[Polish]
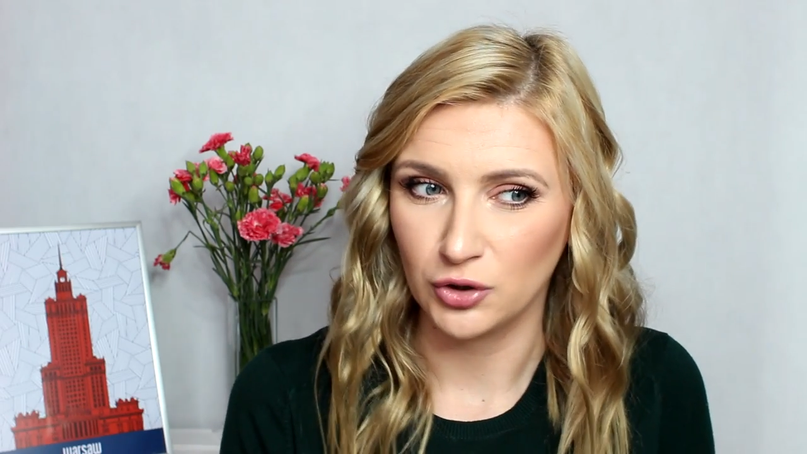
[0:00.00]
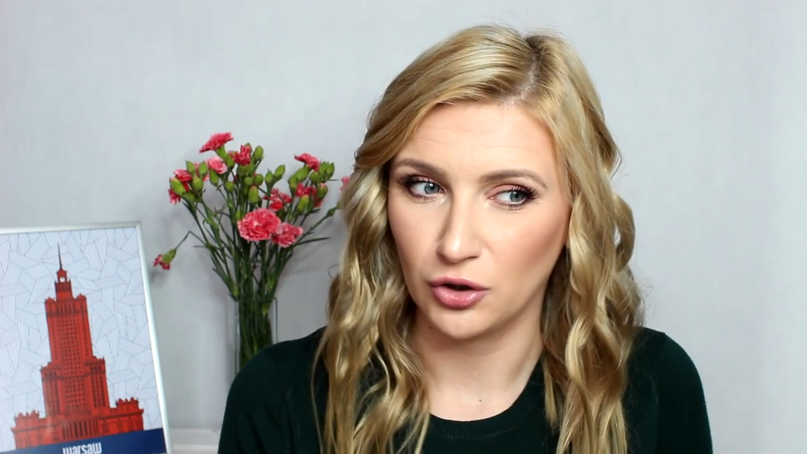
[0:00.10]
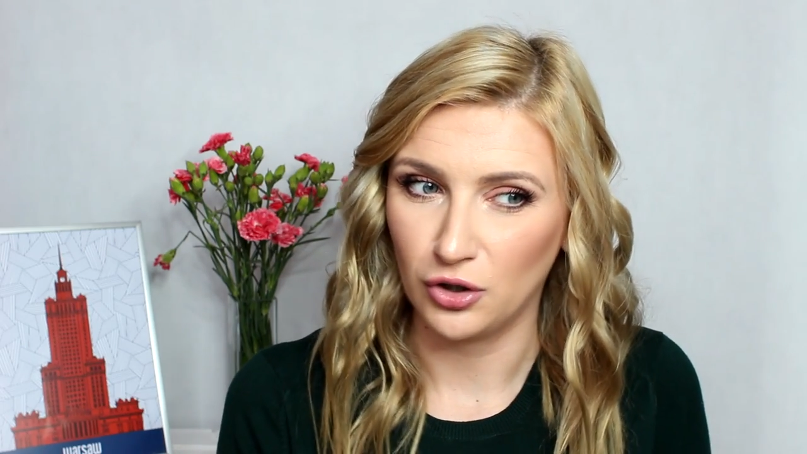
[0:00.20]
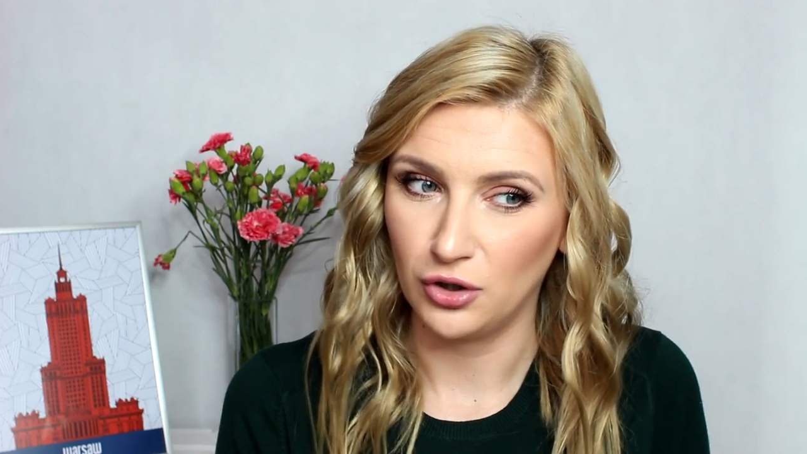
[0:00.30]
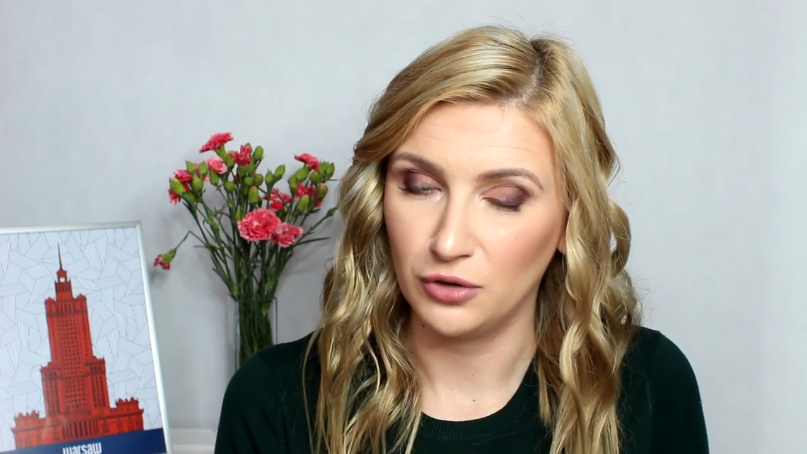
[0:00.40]

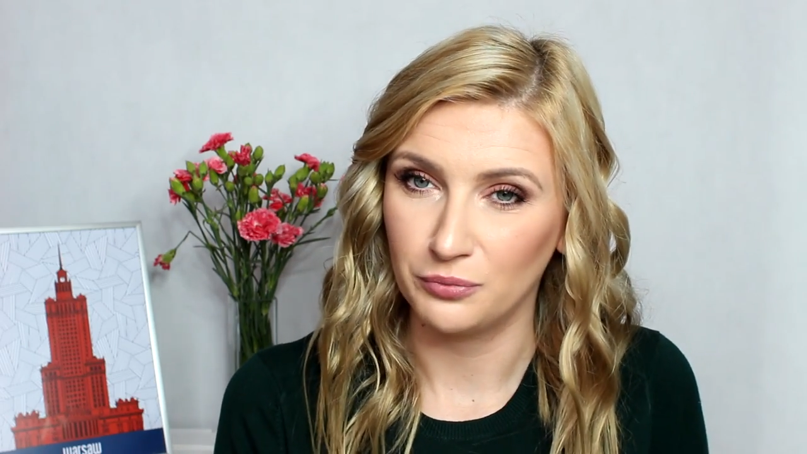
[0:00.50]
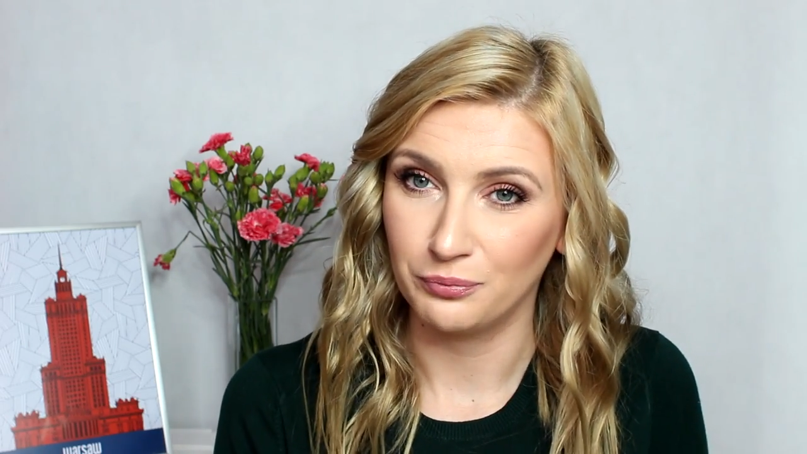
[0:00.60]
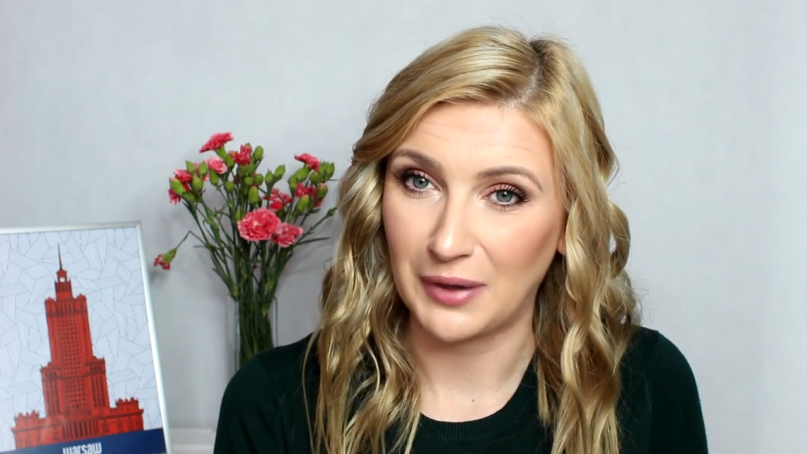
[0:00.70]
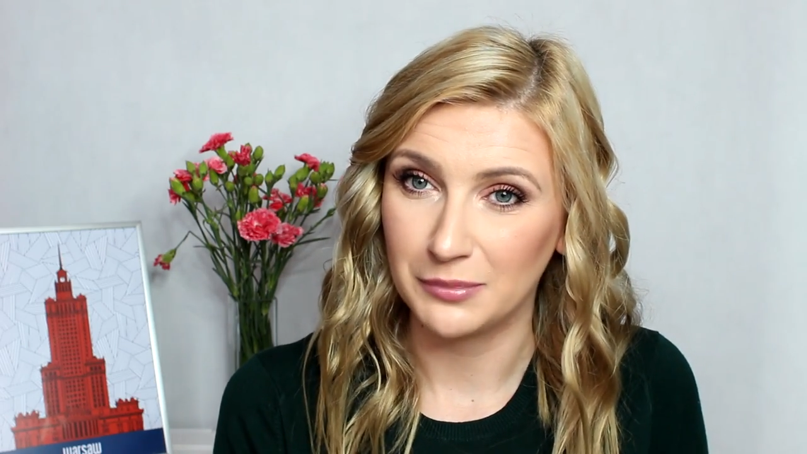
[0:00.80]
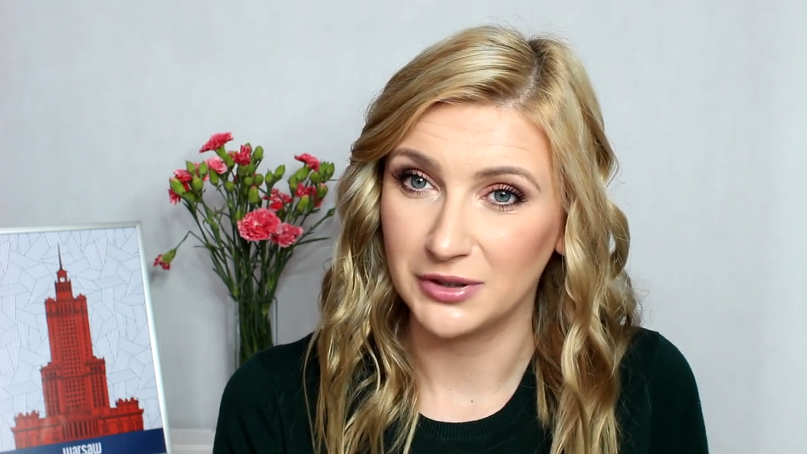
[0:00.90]
to
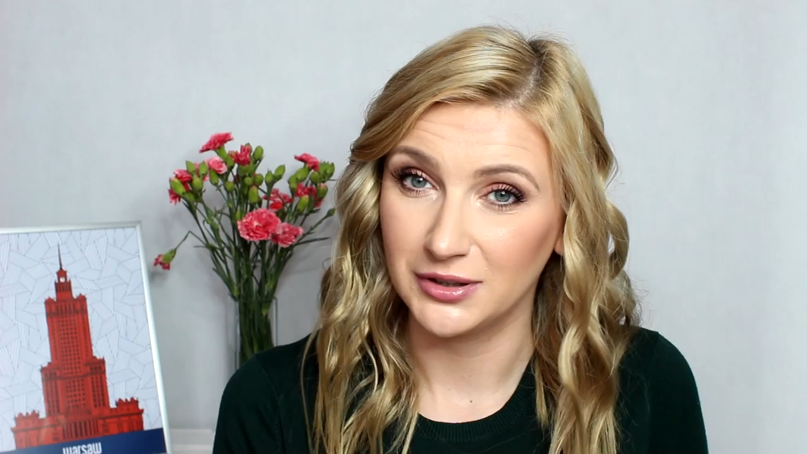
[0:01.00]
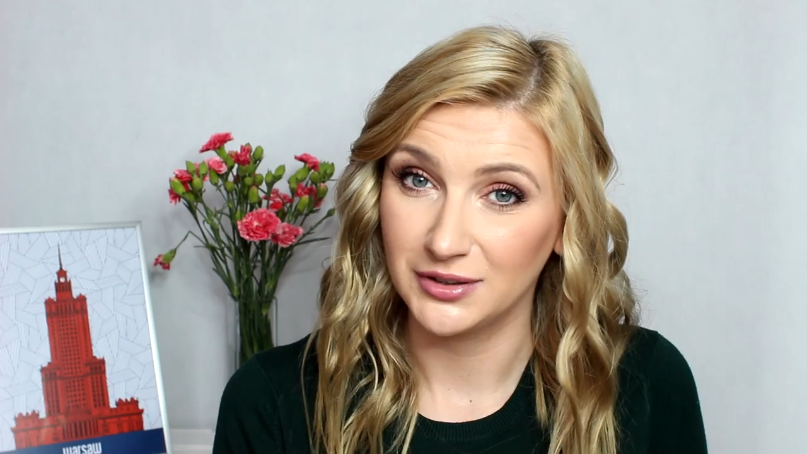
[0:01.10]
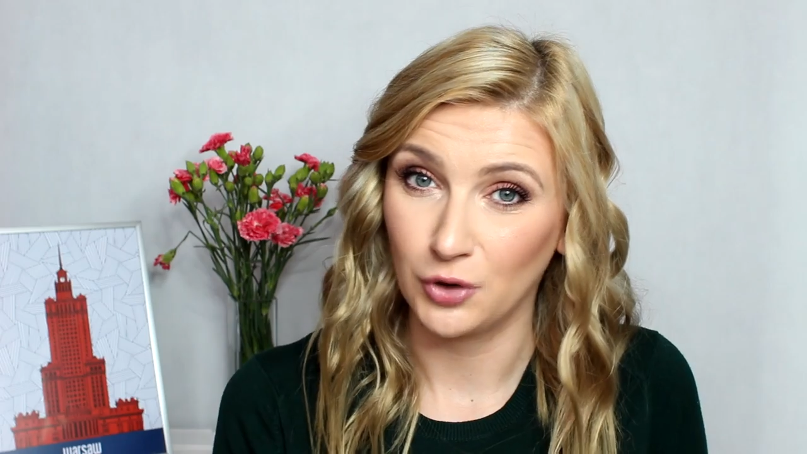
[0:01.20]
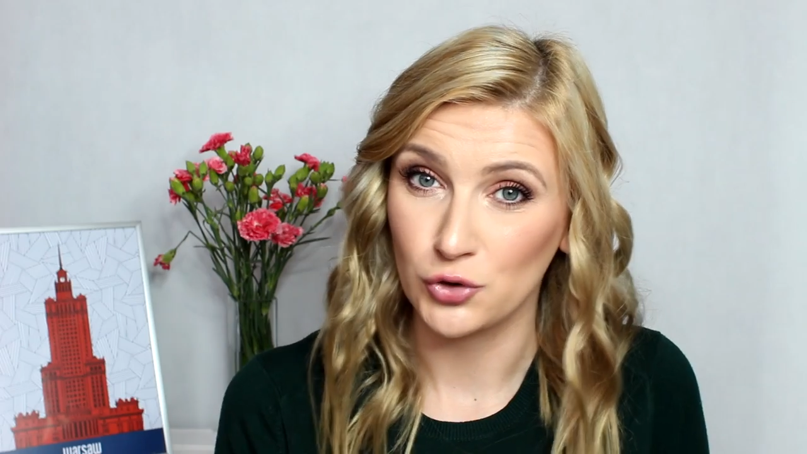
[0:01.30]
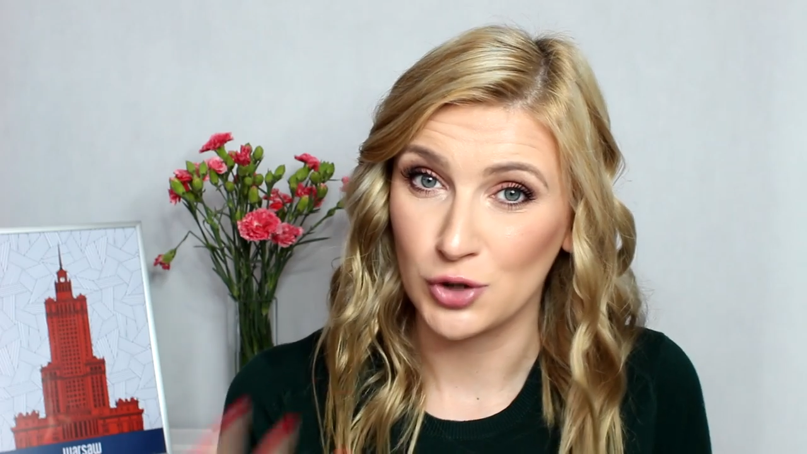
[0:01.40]

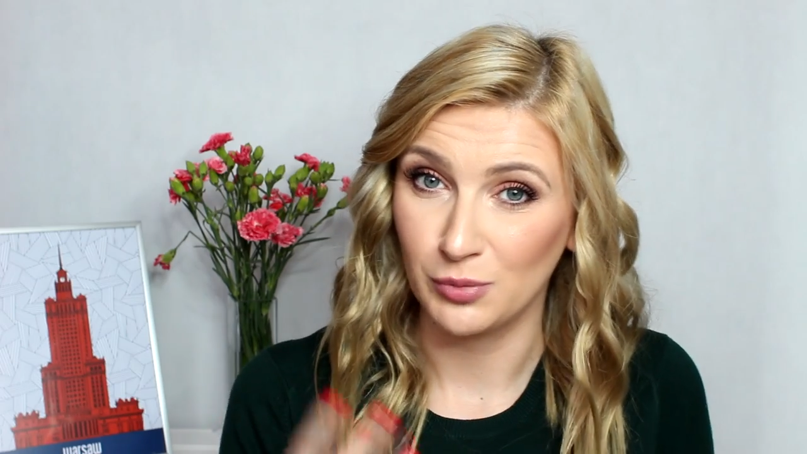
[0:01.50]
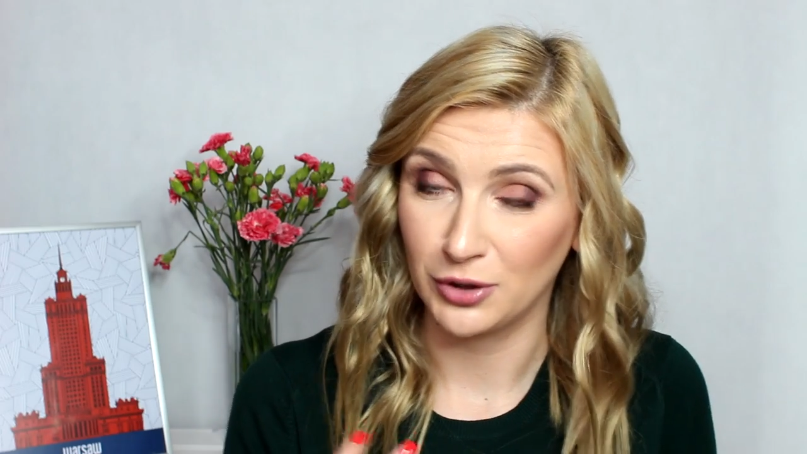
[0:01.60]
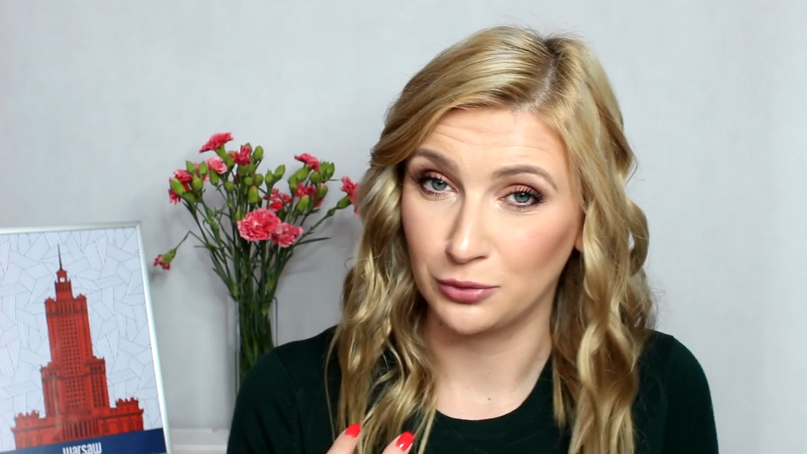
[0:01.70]
mamy osobę,